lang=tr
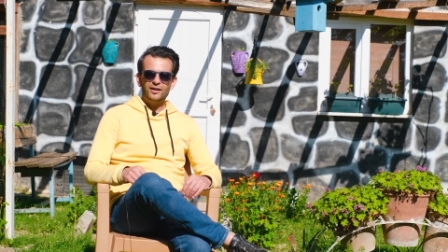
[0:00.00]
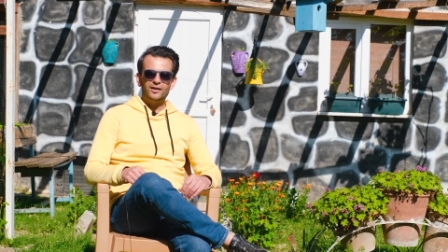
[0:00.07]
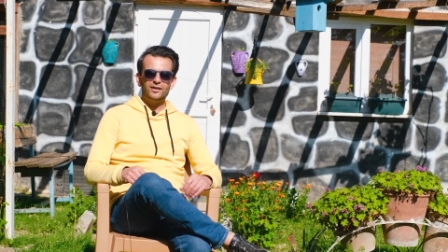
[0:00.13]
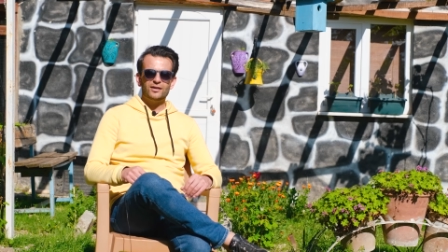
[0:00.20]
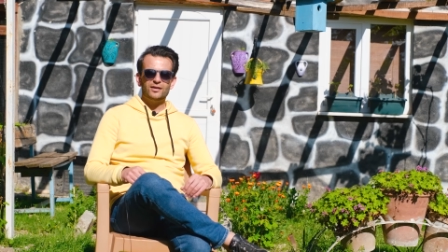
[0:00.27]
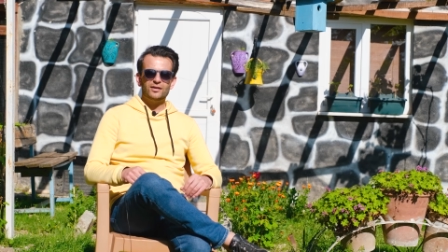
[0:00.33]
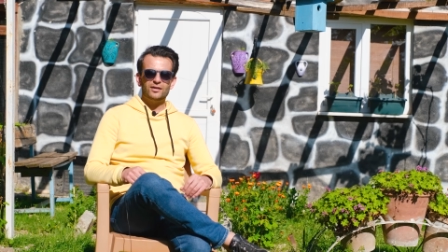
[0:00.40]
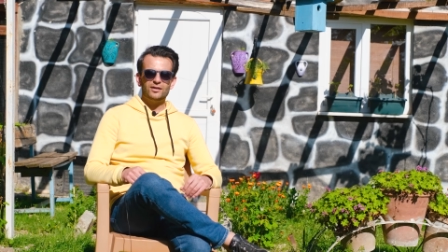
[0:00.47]

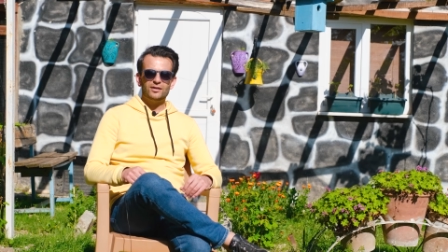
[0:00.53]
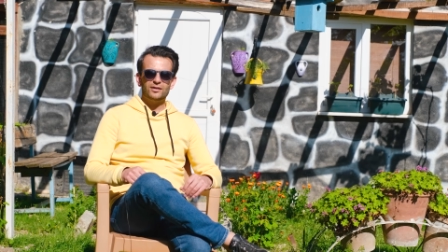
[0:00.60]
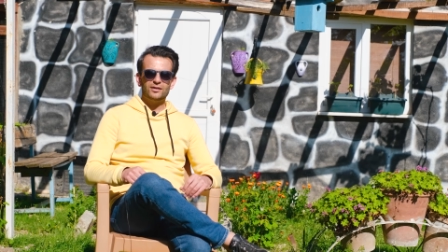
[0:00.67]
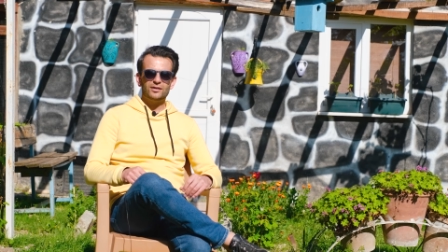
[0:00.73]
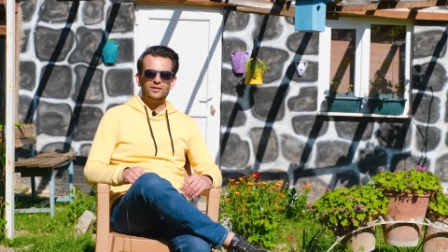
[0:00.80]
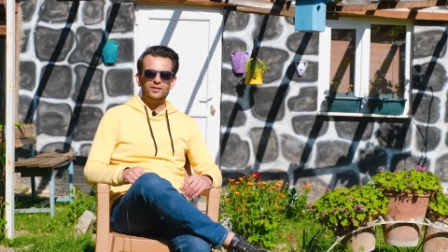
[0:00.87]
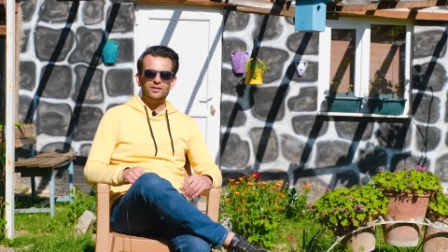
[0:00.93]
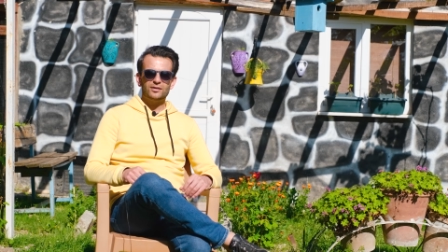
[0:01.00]
e,
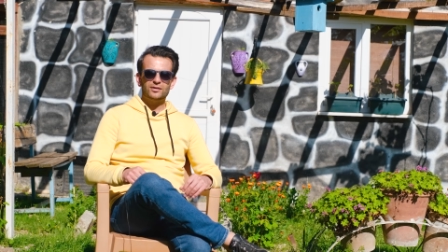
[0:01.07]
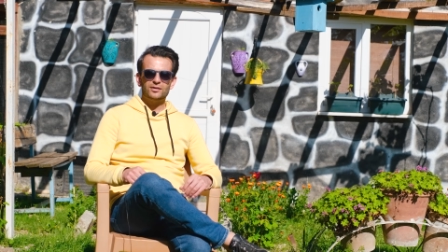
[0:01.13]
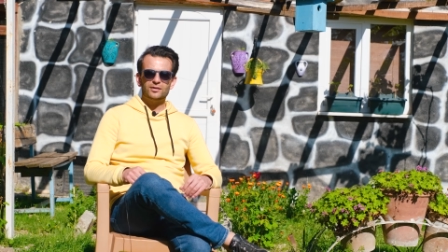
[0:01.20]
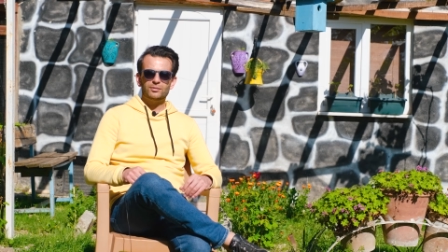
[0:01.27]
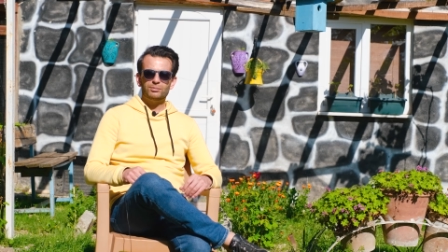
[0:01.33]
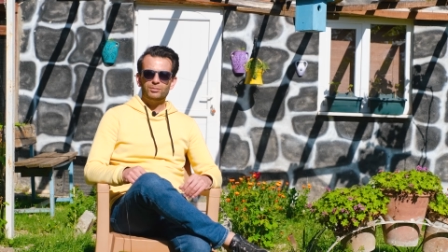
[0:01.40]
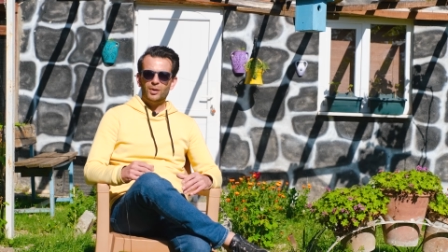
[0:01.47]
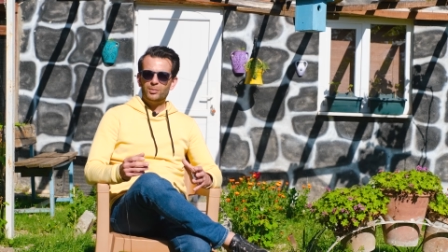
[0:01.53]

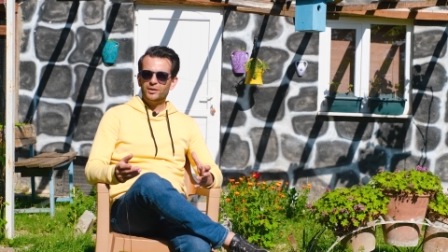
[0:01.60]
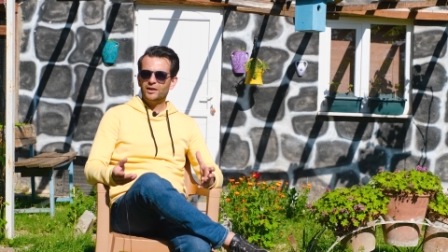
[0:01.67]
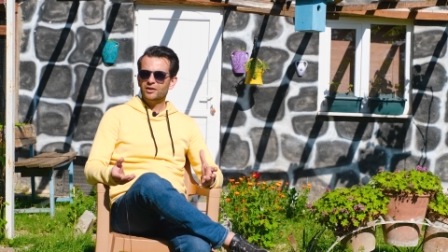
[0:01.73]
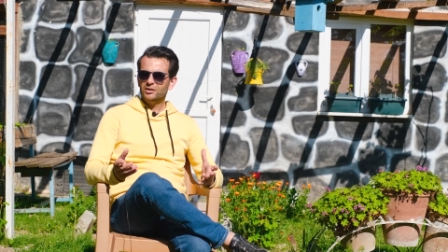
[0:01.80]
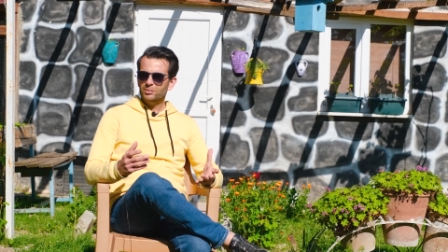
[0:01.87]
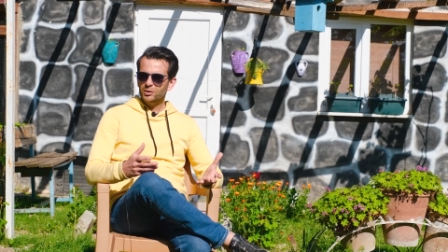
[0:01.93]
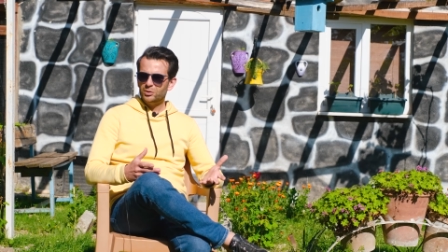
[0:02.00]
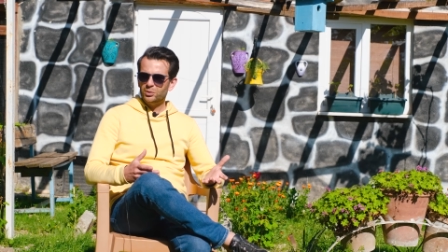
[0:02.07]

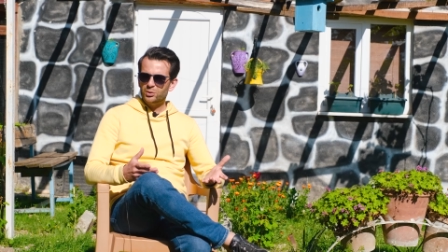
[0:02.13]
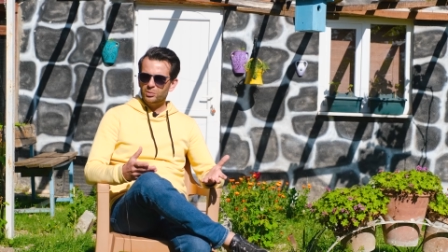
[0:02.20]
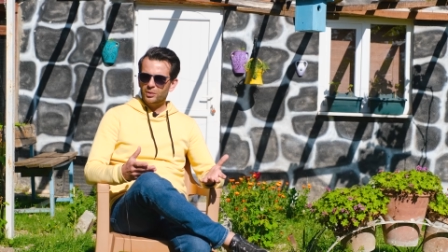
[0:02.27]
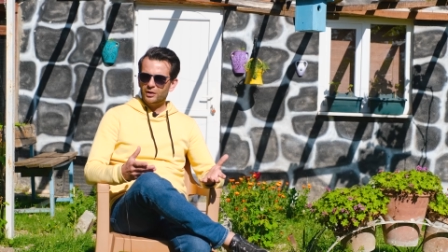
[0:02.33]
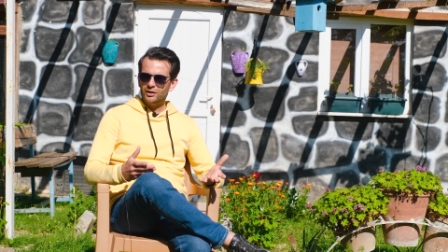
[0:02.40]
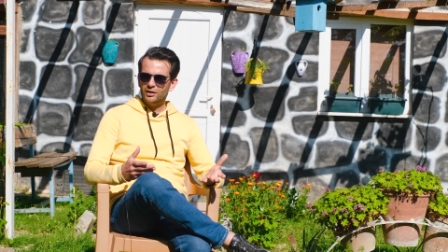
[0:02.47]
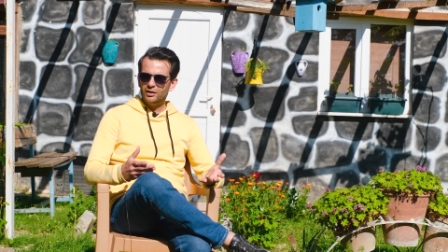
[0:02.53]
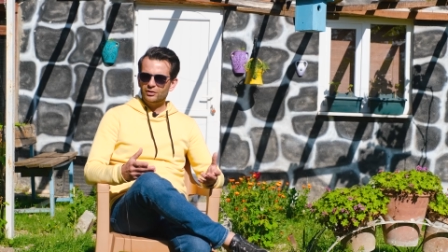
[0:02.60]
memleketime döndüm
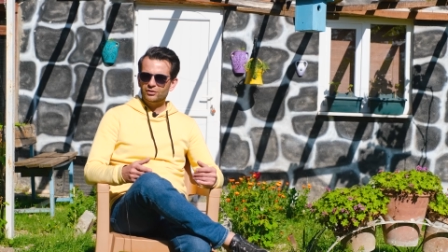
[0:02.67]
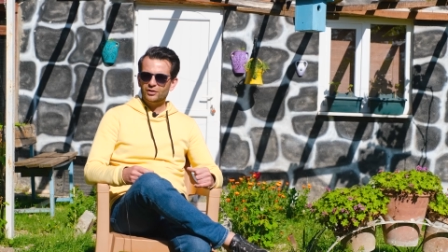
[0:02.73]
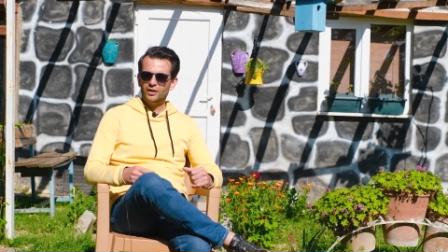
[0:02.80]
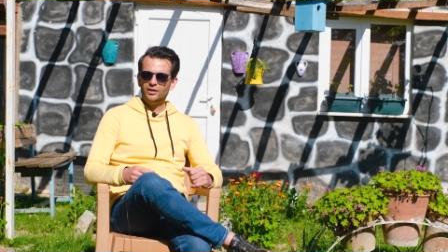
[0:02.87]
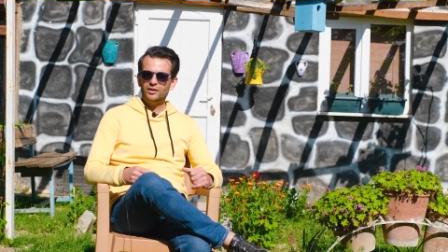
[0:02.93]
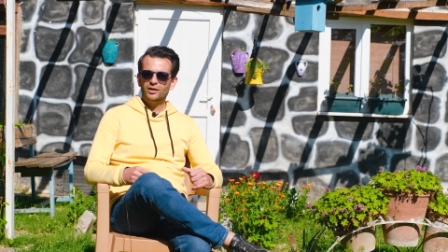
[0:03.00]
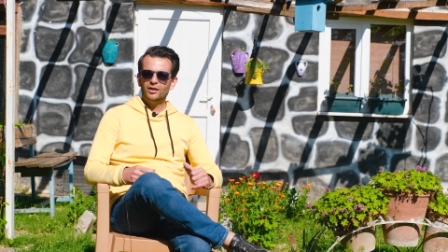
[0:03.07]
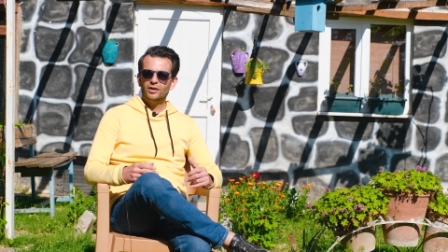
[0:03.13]

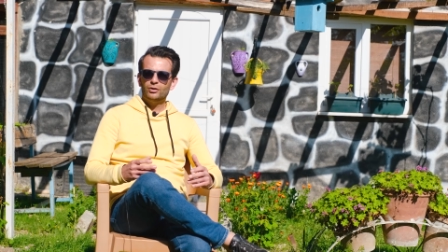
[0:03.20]
arkadaşlar.